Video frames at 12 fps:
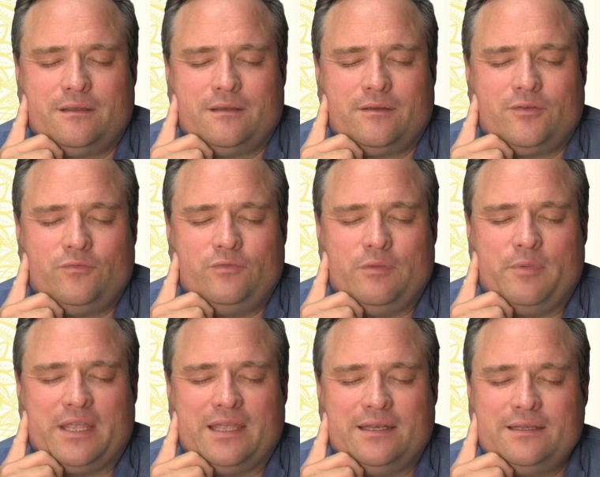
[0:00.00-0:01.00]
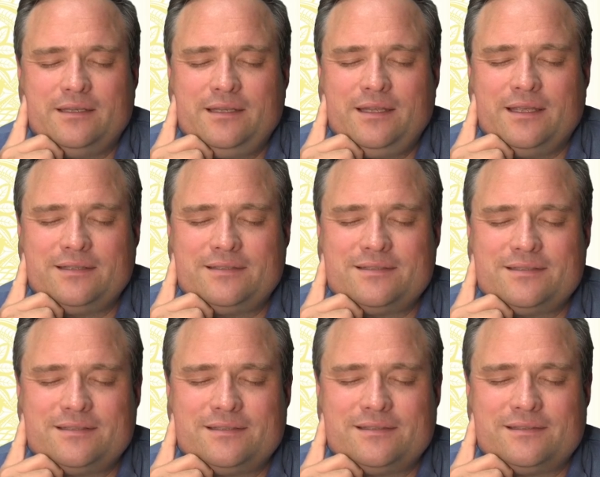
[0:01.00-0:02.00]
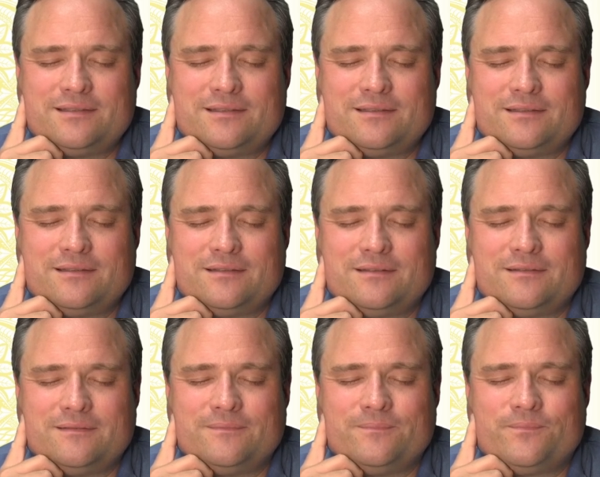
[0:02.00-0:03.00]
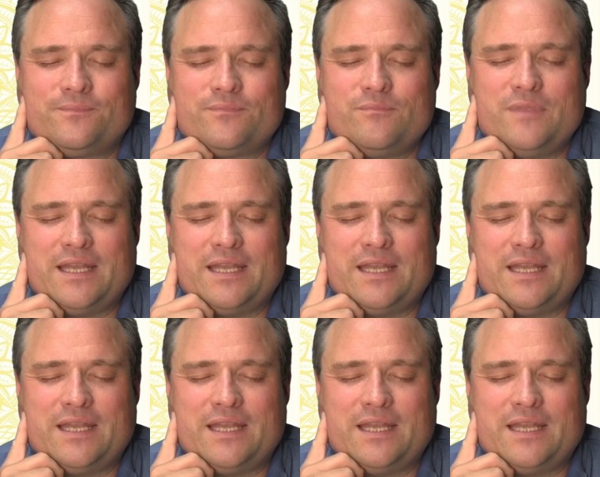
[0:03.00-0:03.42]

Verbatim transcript: Und wir beginnen jetzt mit